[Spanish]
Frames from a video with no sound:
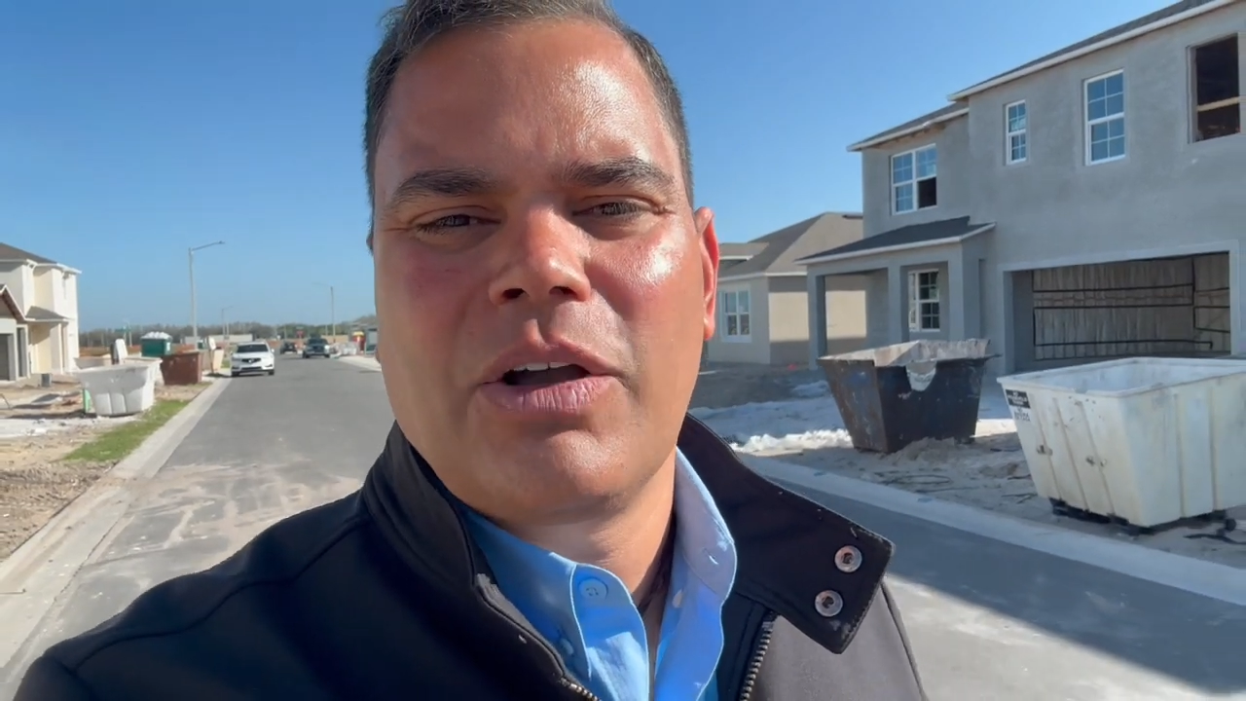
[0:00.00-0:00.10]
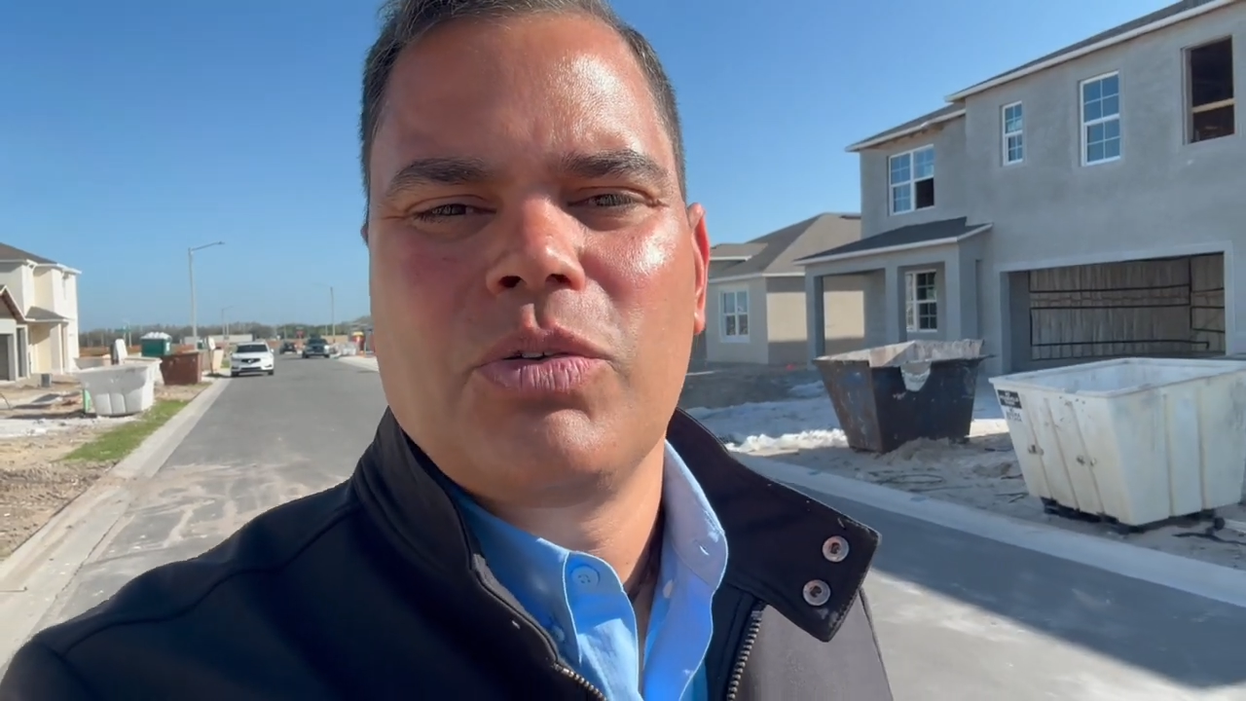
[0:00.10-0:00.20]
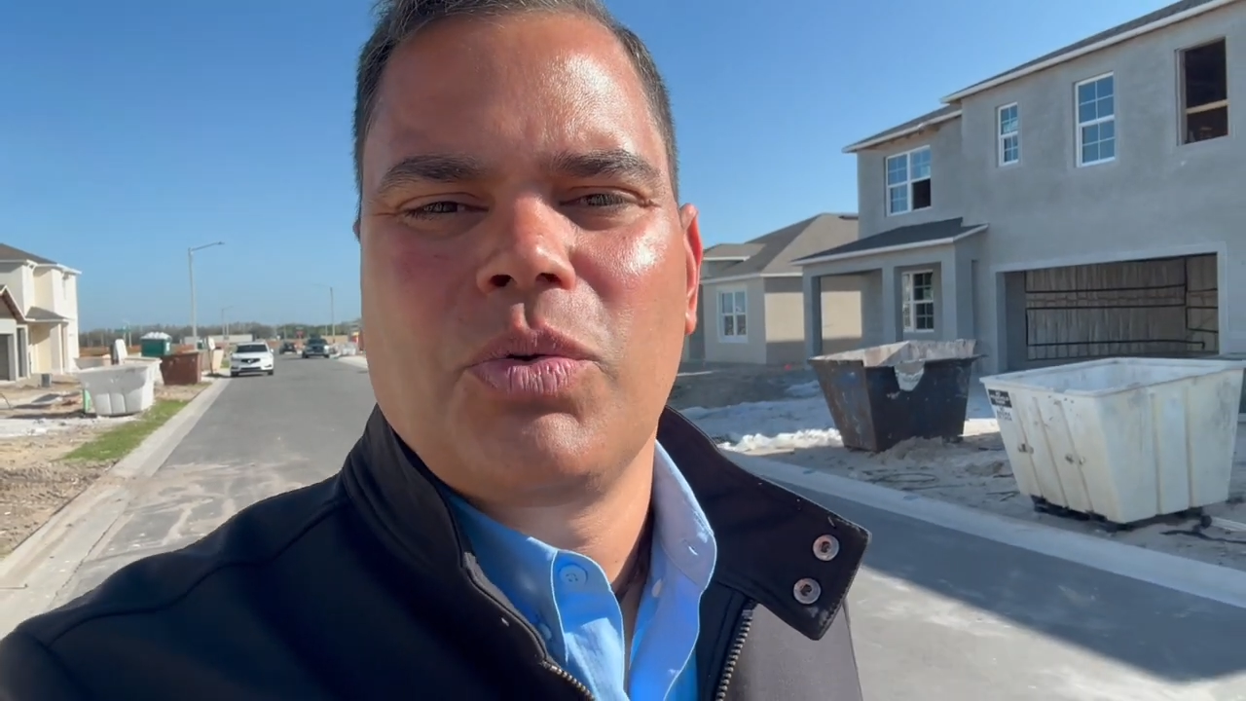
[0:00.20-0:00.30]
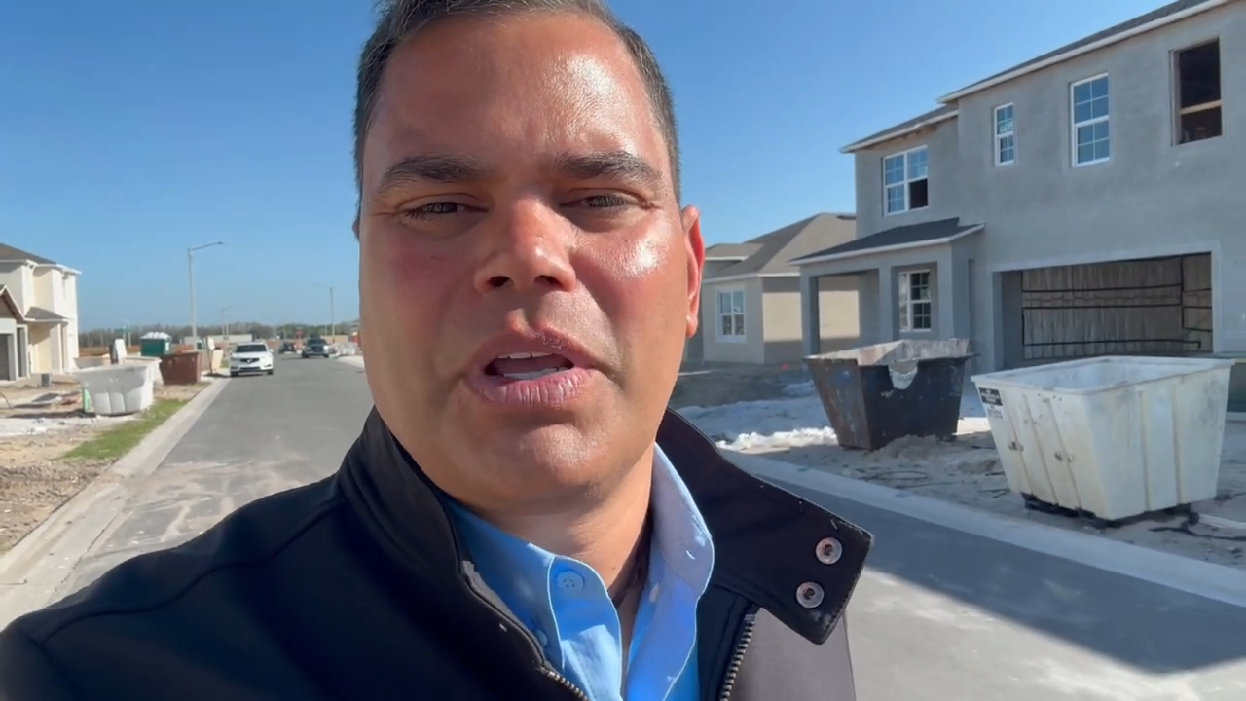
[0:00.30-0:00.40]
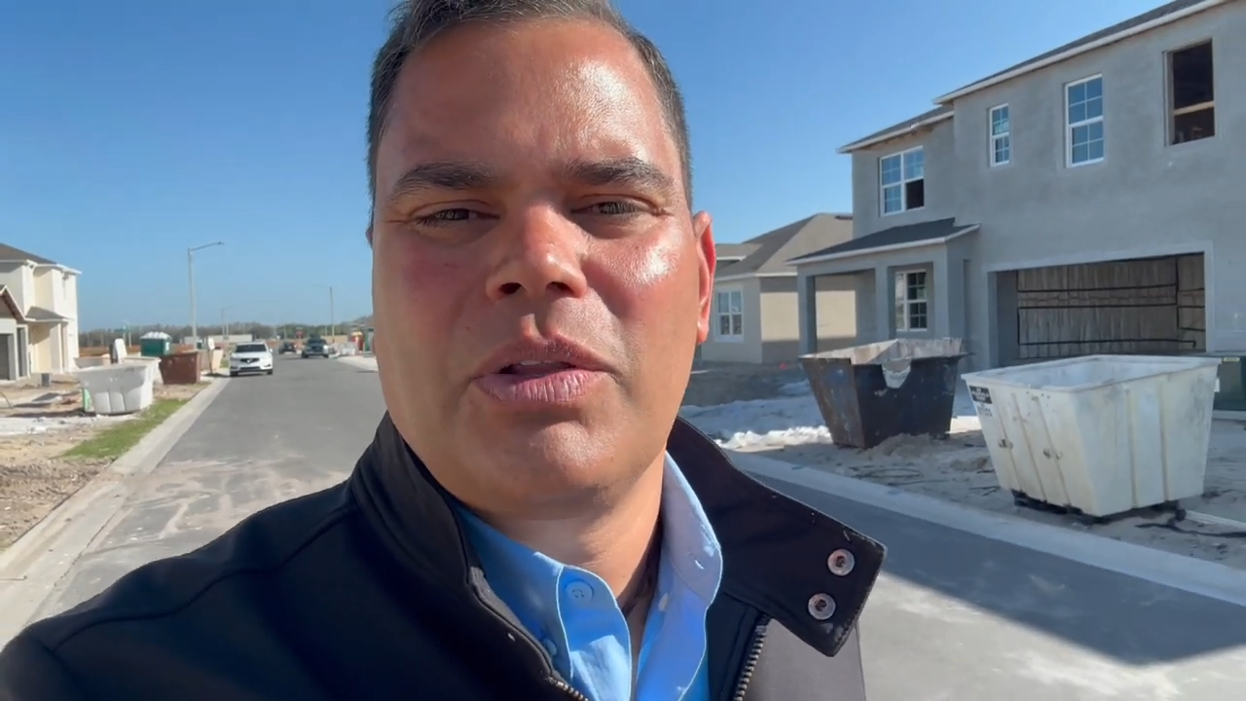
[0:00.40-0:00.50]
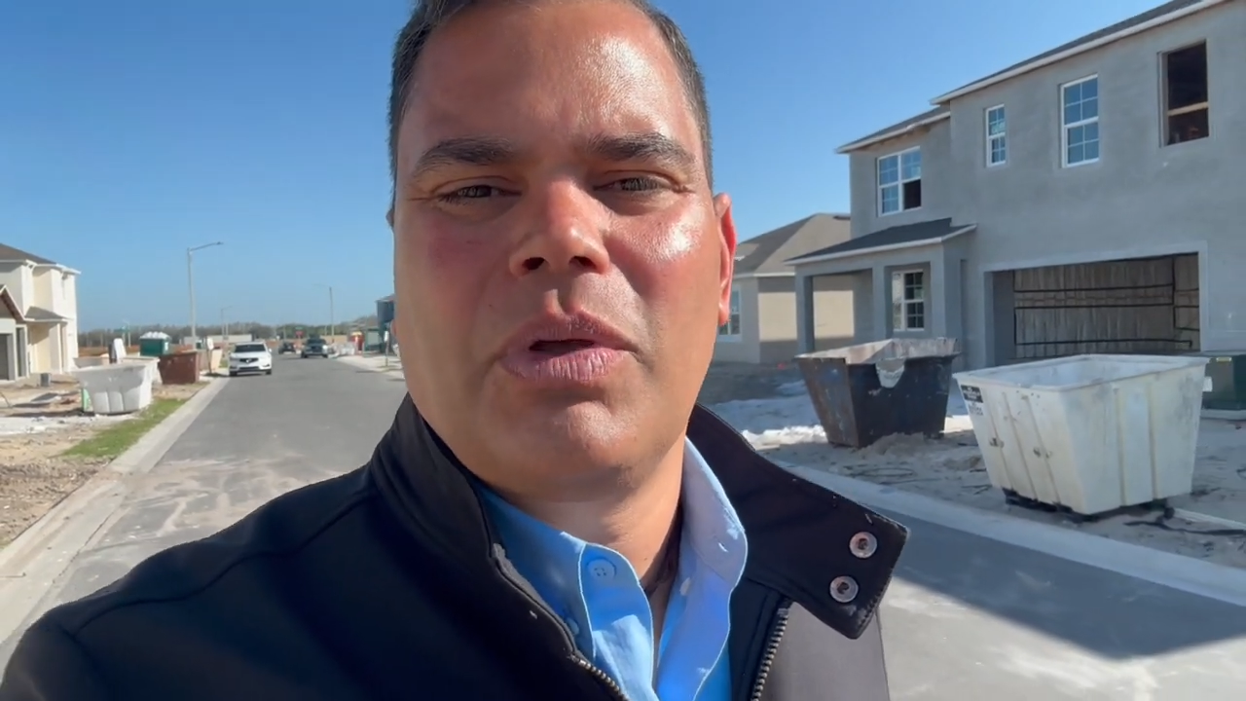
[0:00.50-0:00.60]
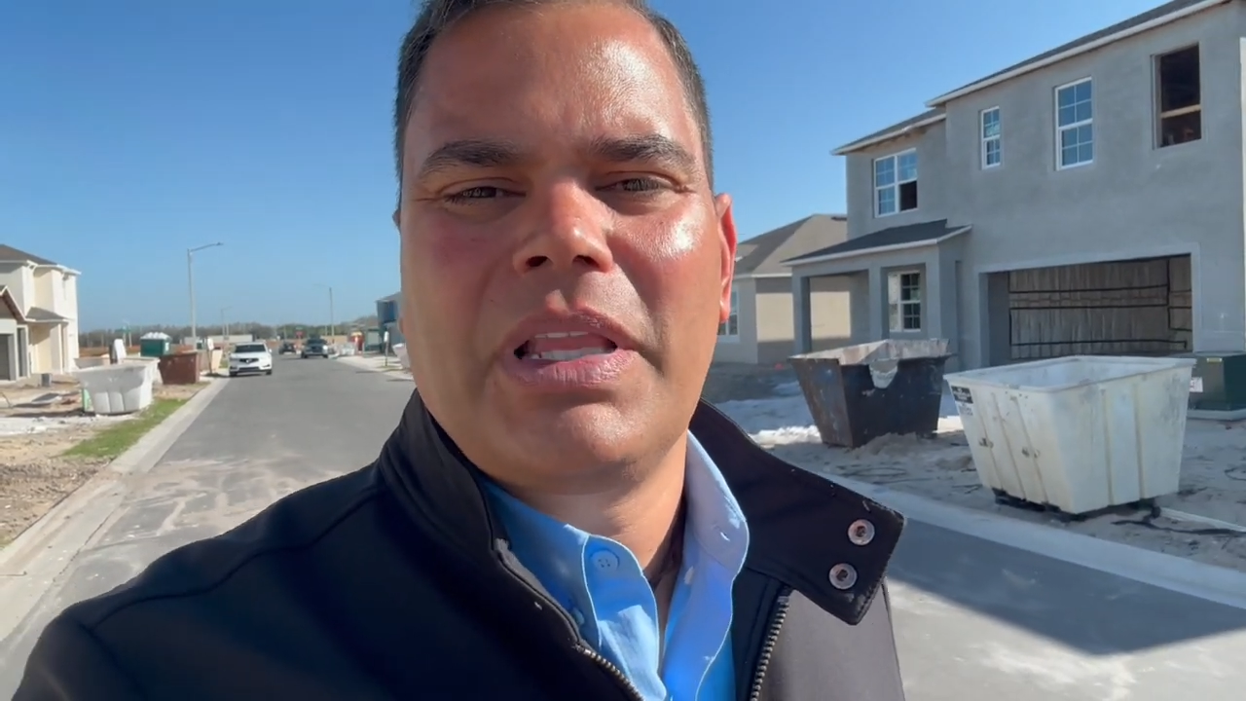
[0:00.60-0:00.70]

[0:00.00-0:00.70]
construyendo